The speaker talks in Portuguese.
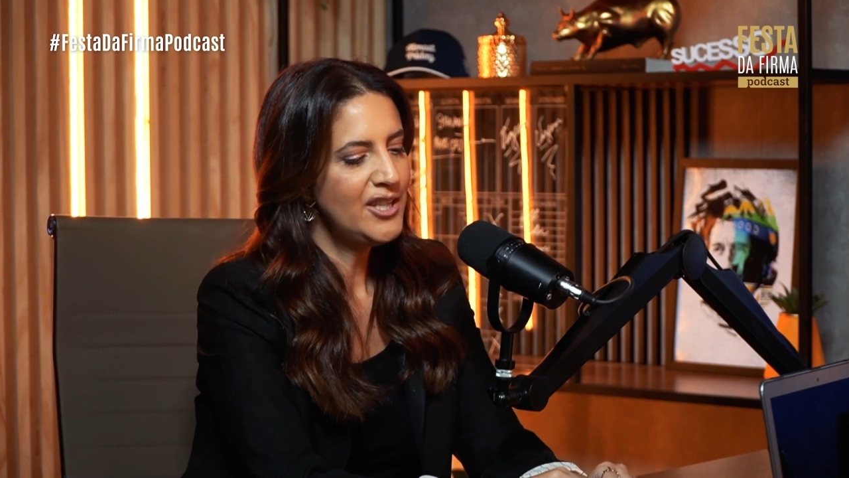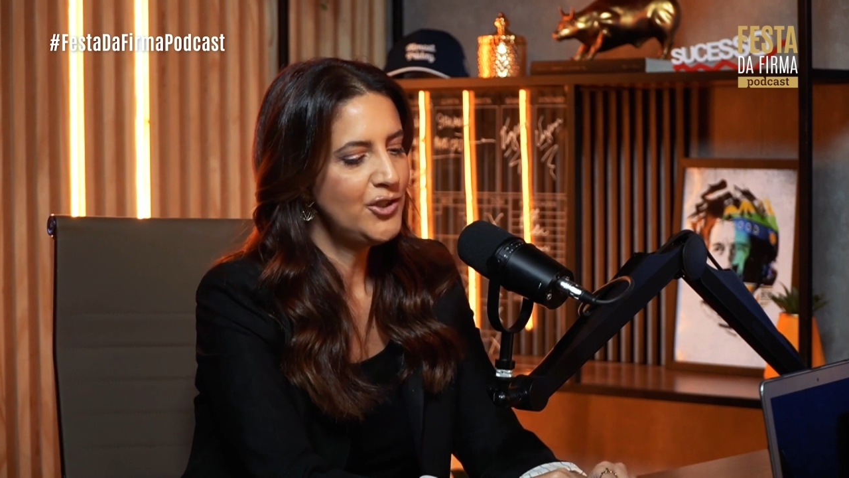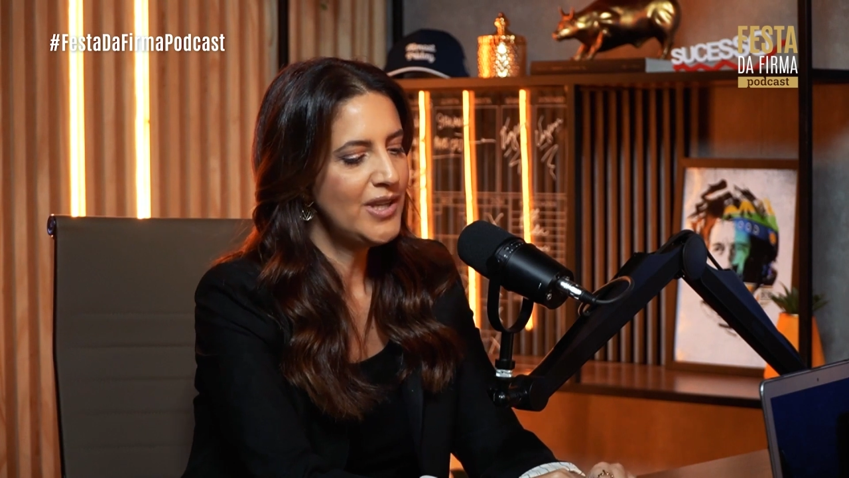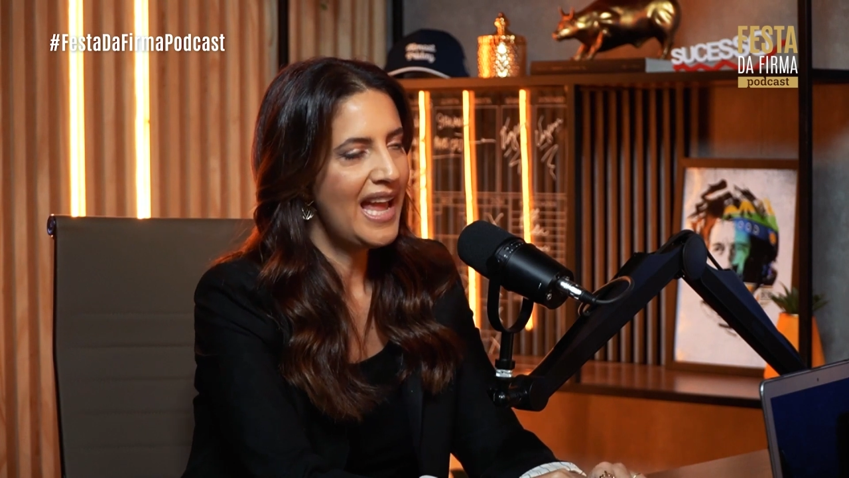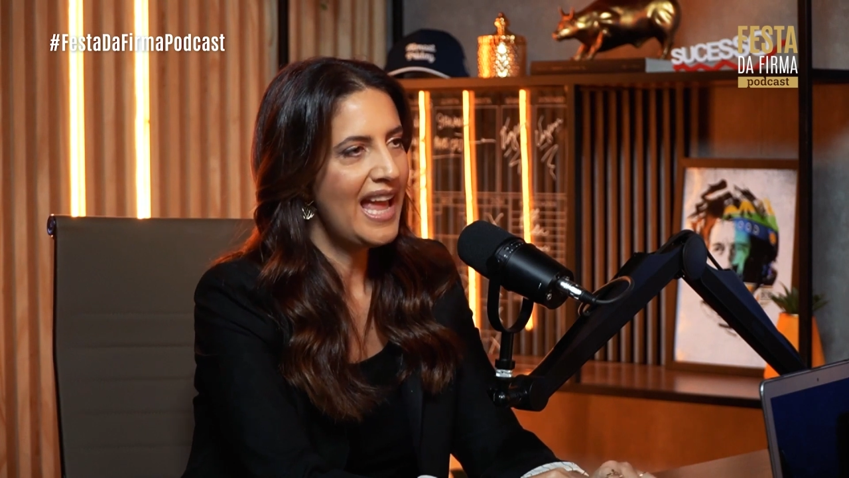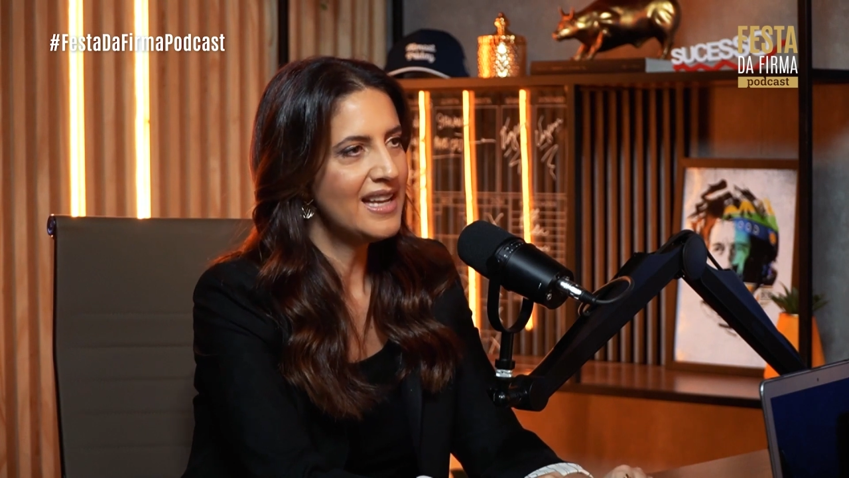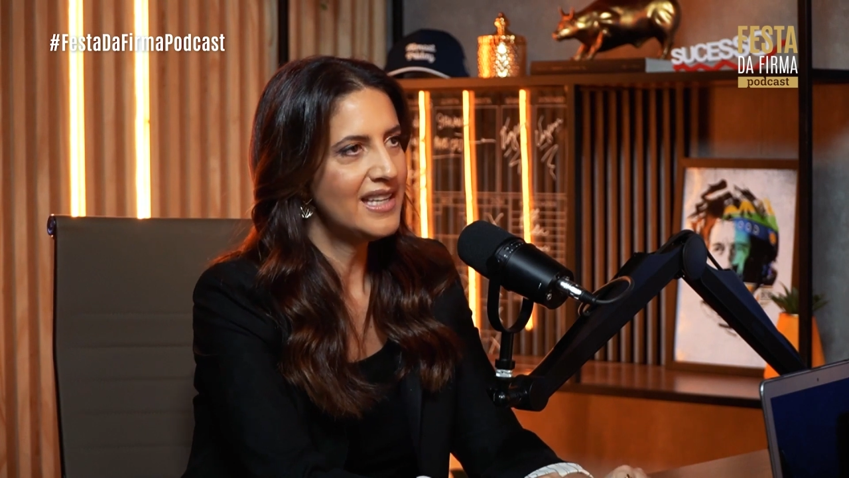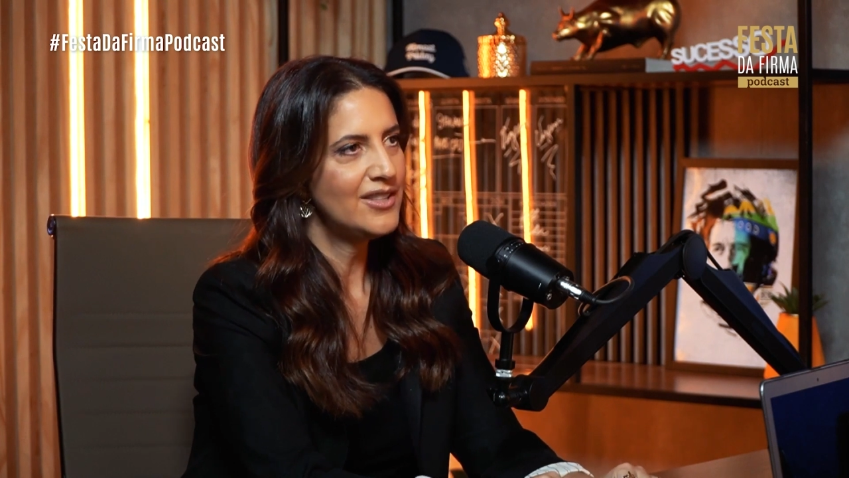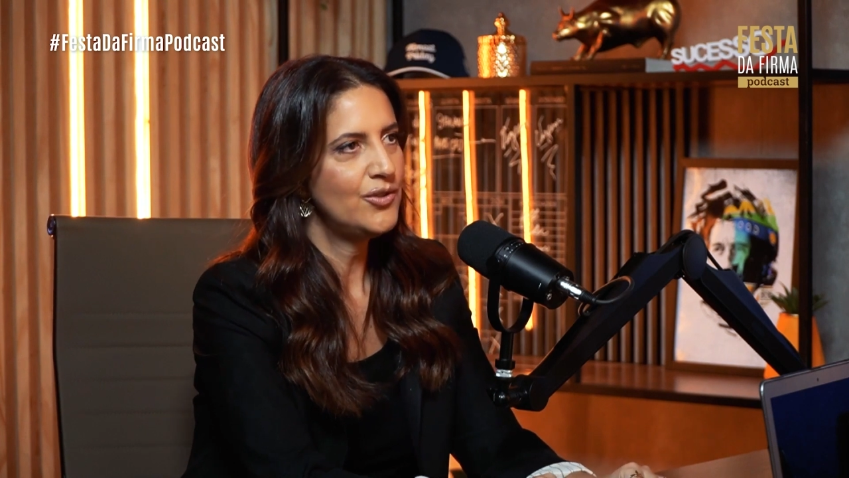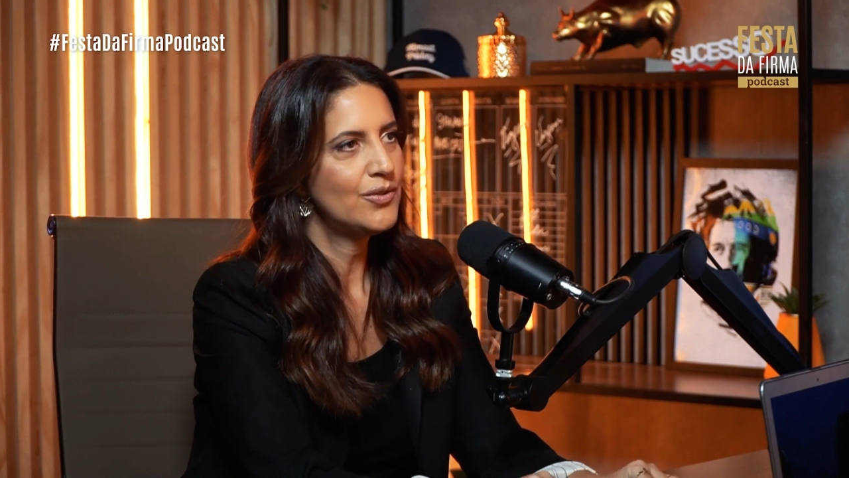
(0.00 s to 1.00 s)
de
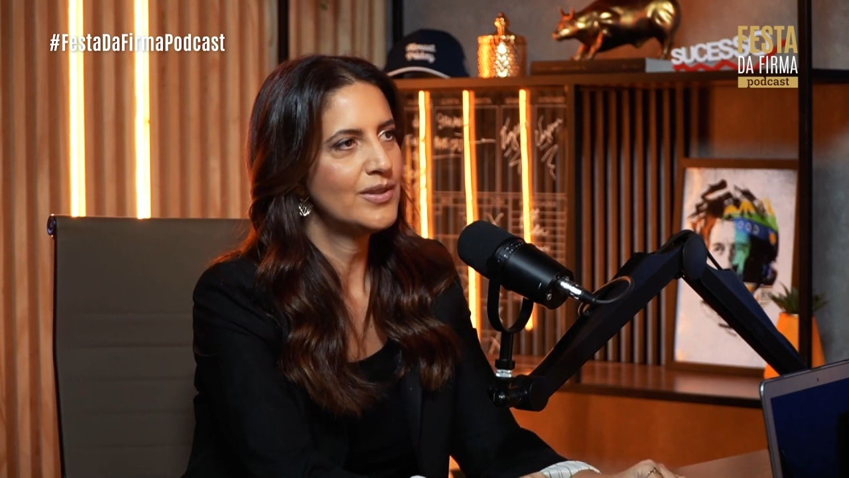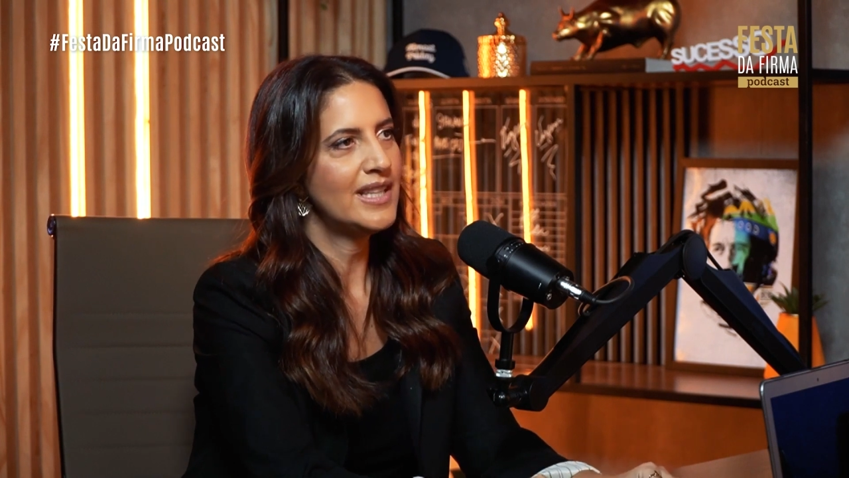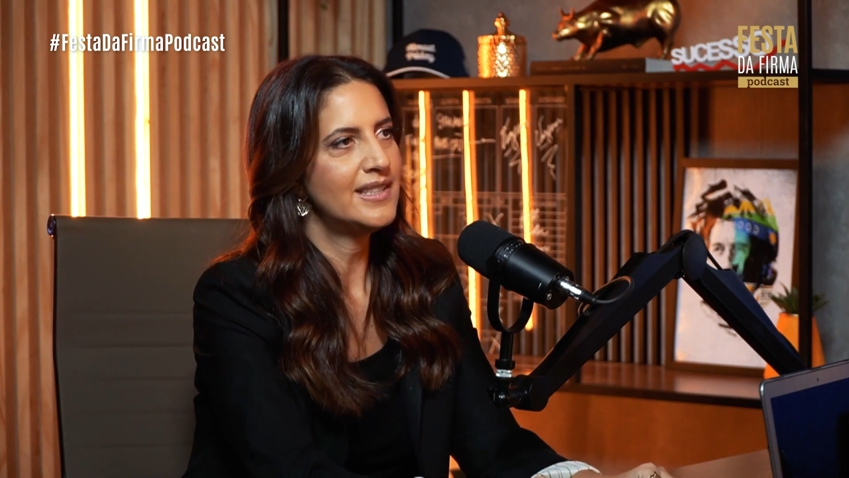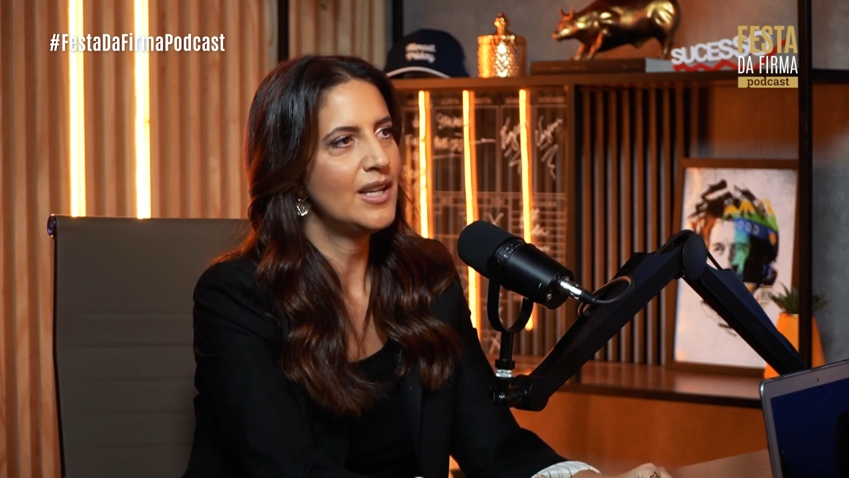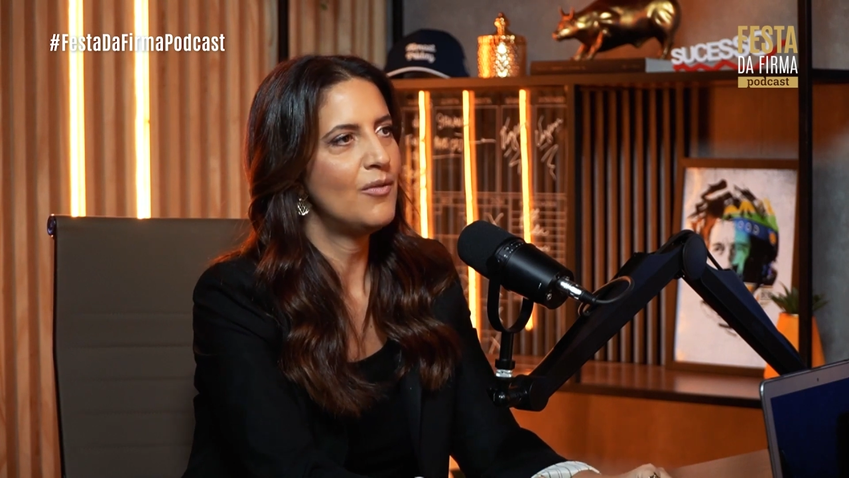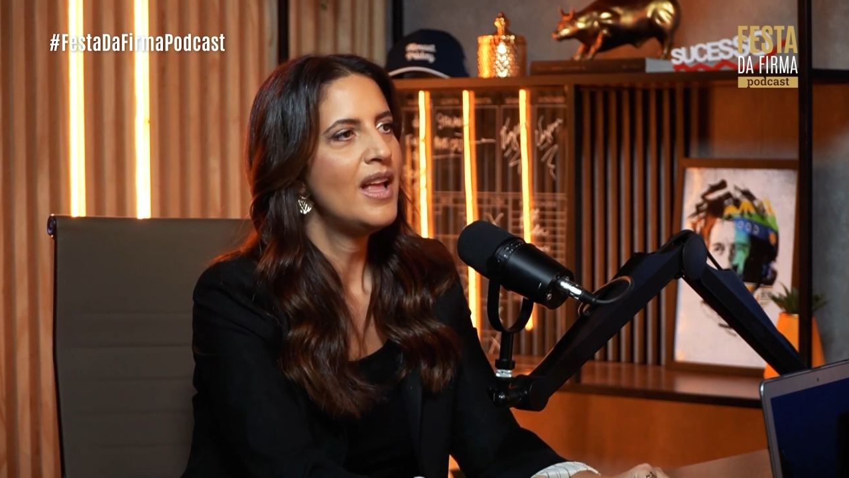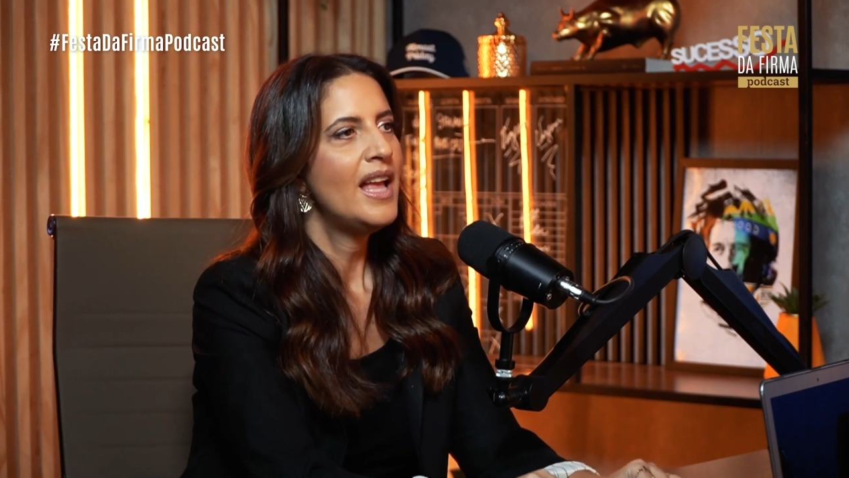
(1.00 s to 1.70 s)
regras de sucessão.